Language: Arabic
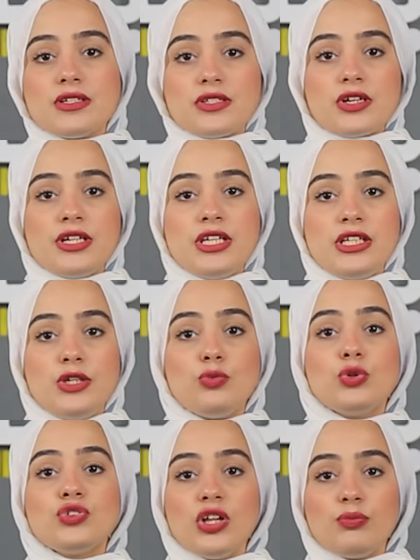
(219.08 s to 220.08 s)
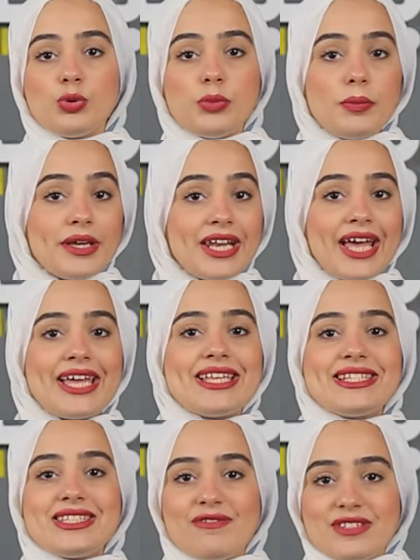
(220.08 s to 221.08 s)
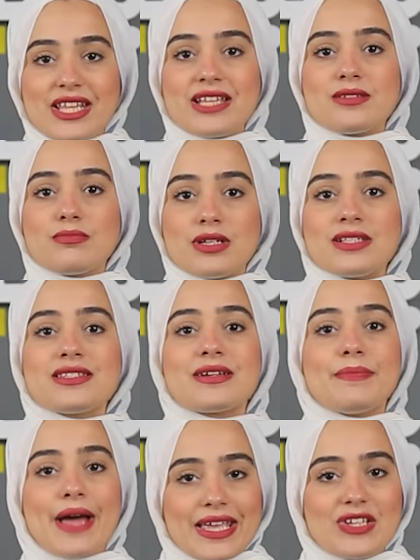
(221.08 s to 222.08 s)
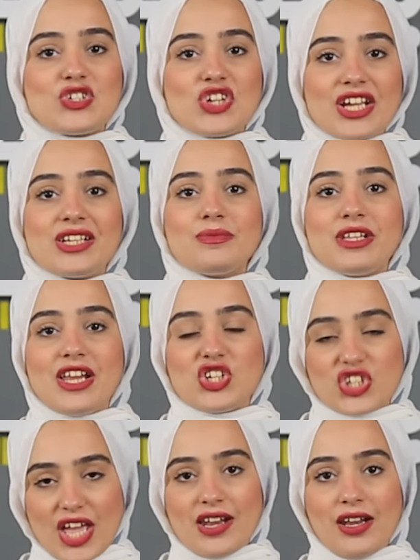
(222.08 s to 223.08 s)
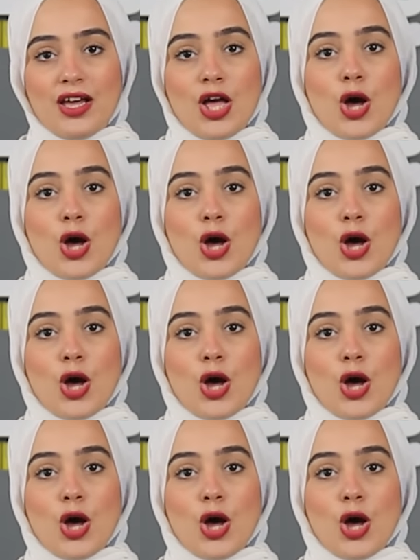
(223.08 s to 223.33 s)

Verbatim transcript: الإسرائيلي وطالبوا بمنع استفزاز مصر بأي شكل من الأشكال